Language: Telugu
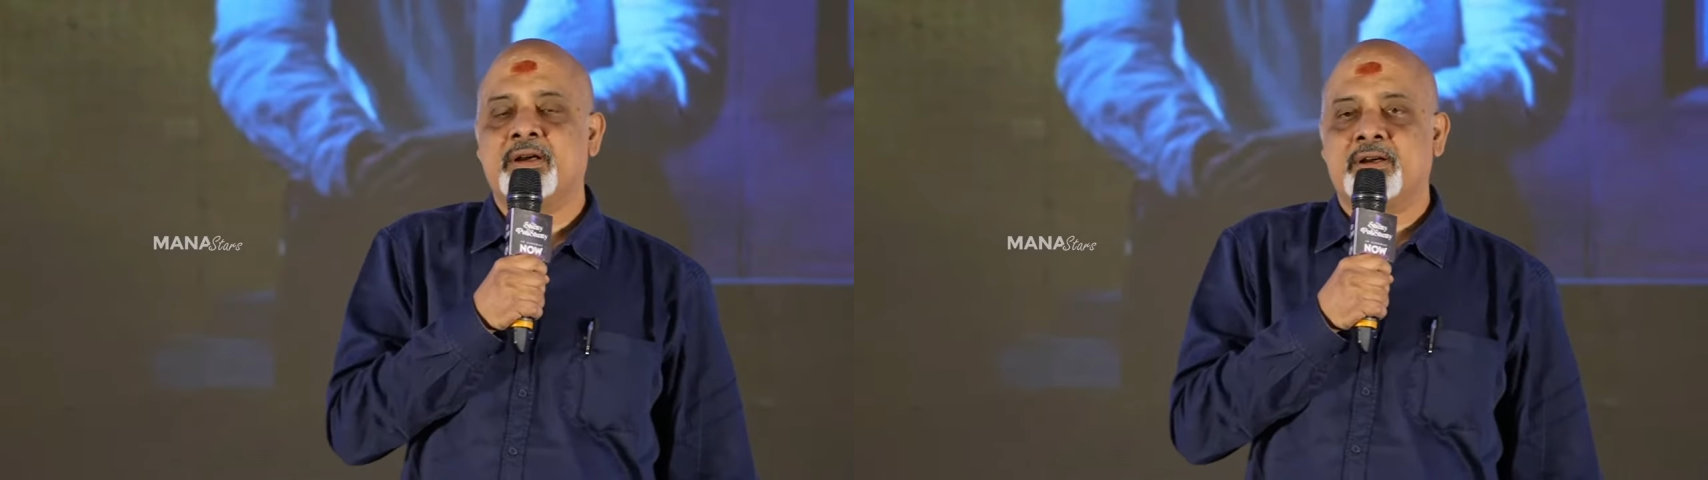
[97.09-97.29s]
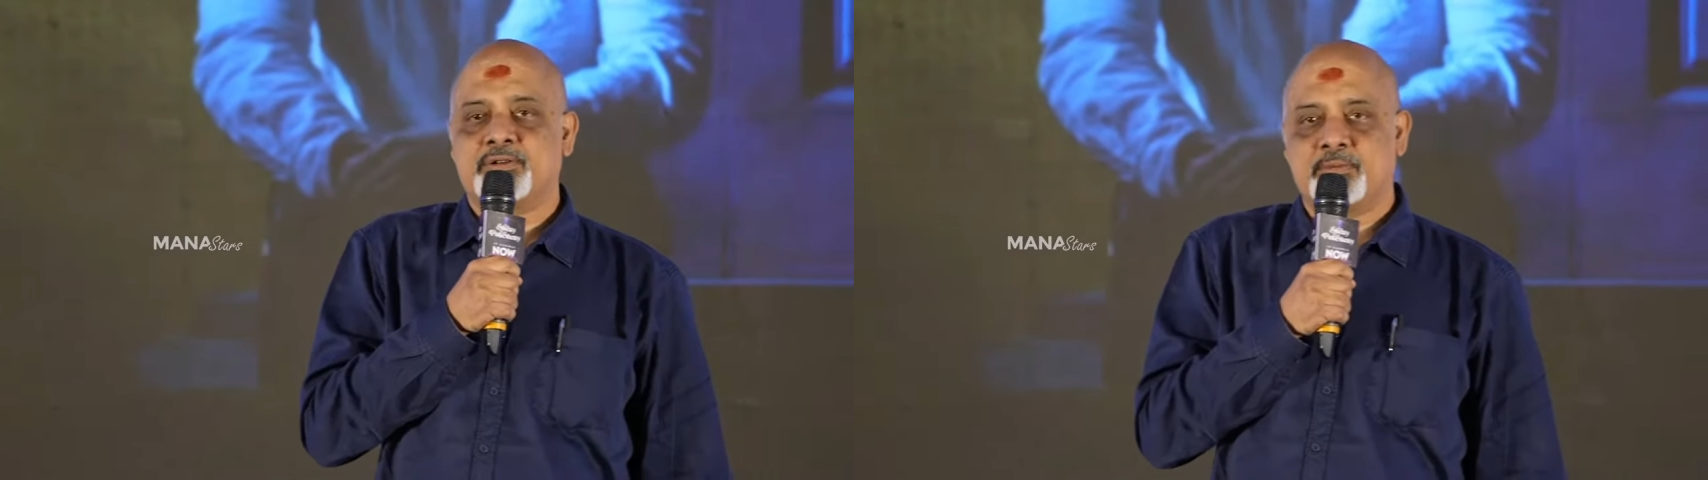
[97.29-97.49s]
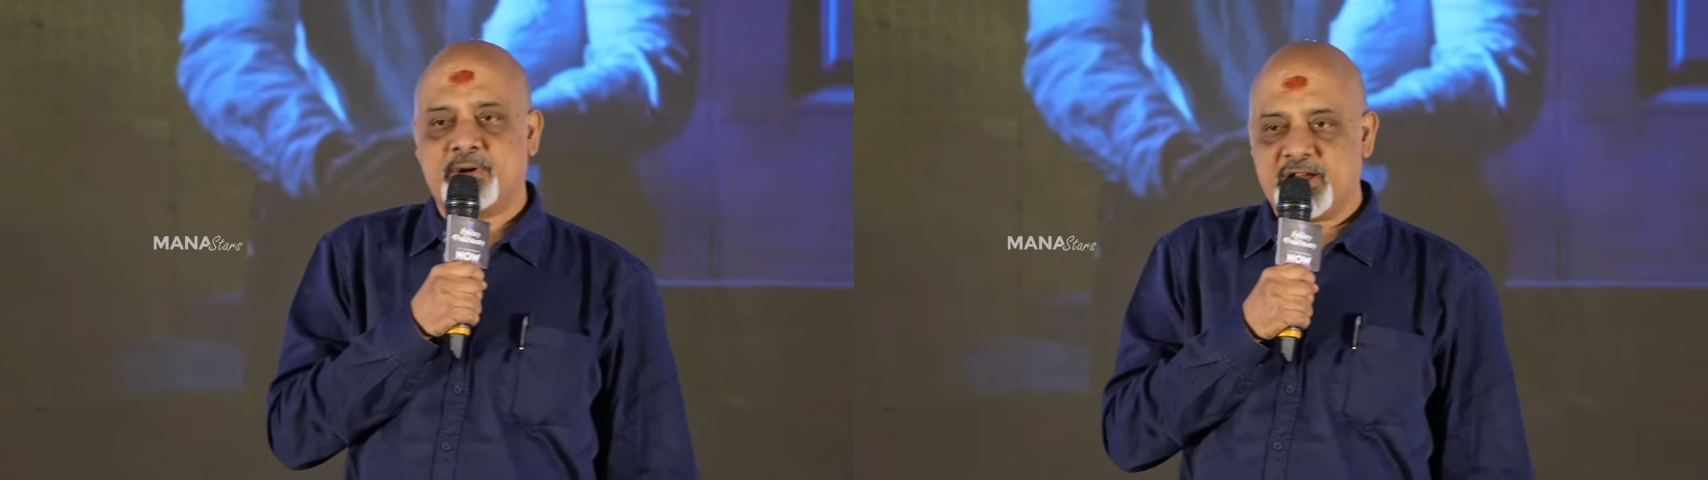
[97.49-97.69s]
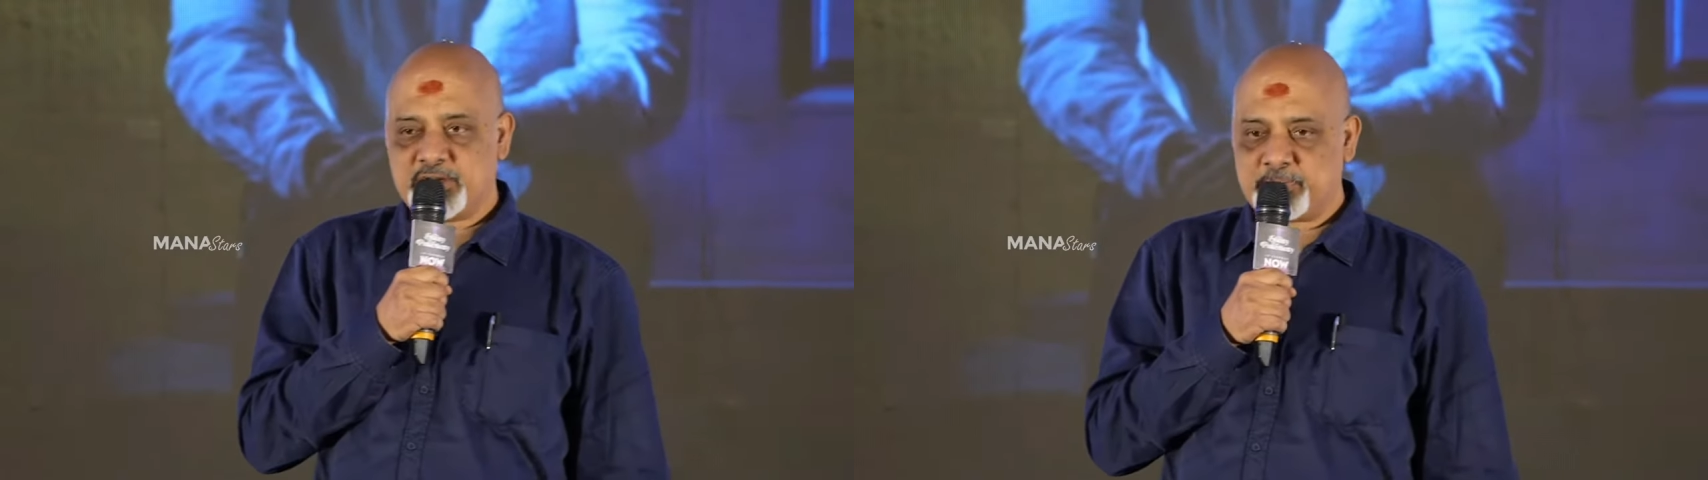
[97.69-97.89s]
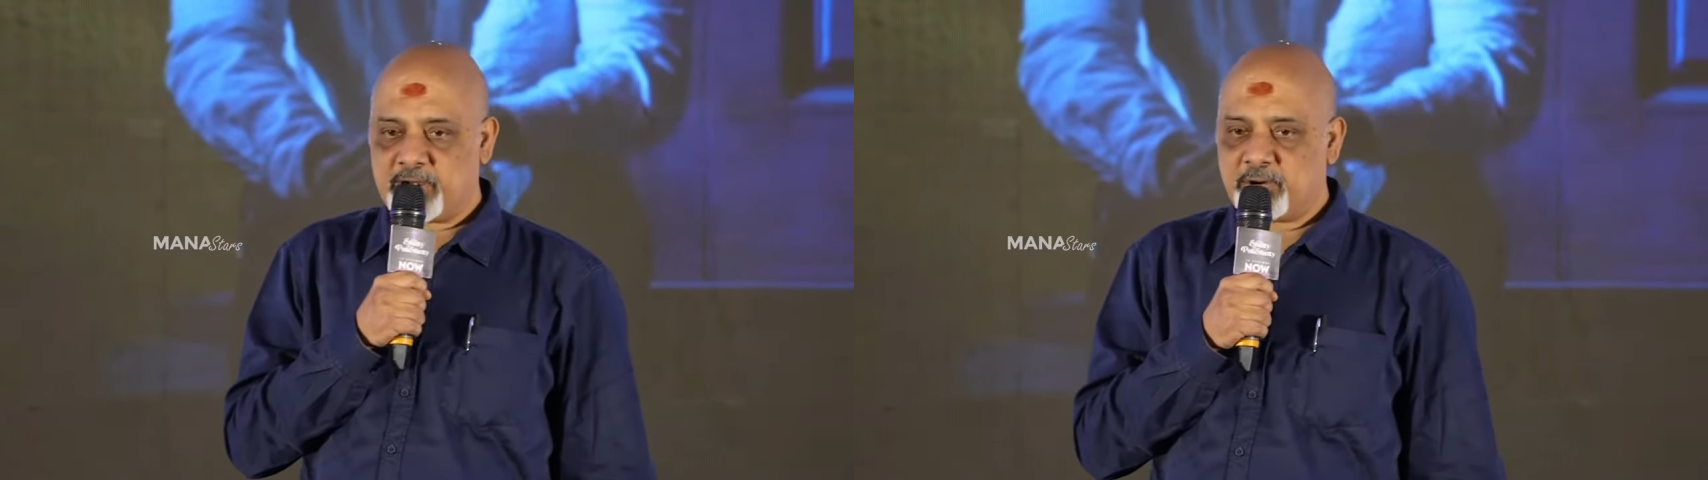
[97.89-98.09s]
సో మహేష్
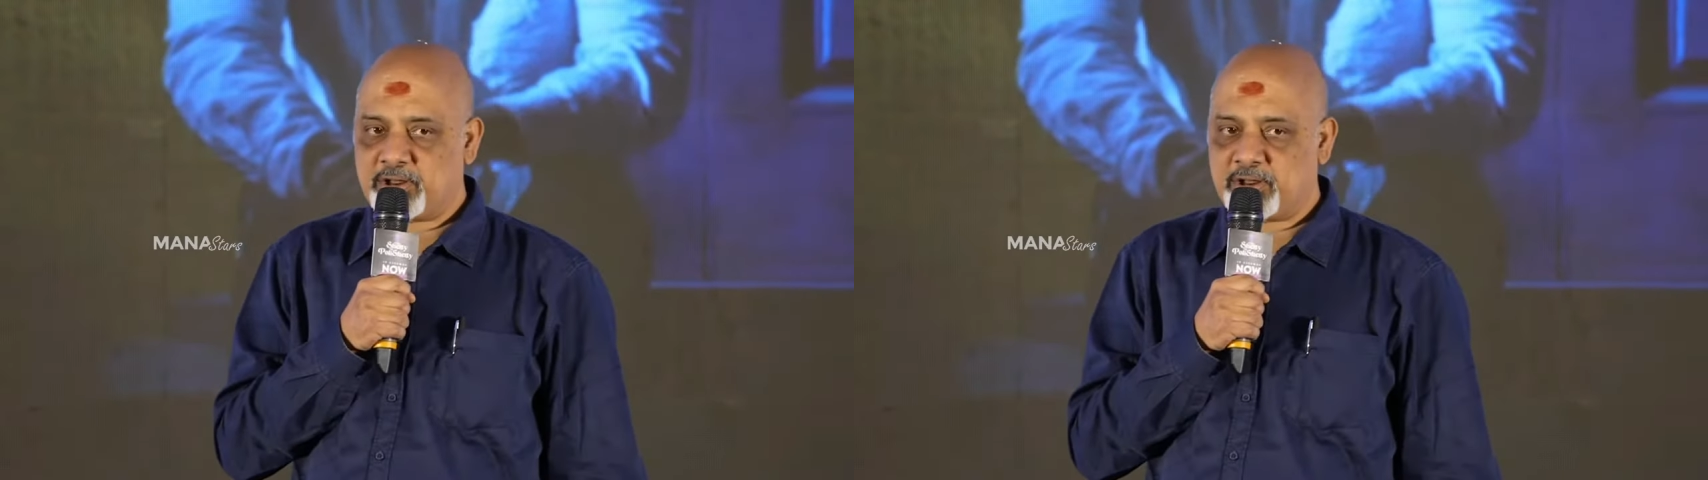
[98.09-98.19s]
పట్ల కూడా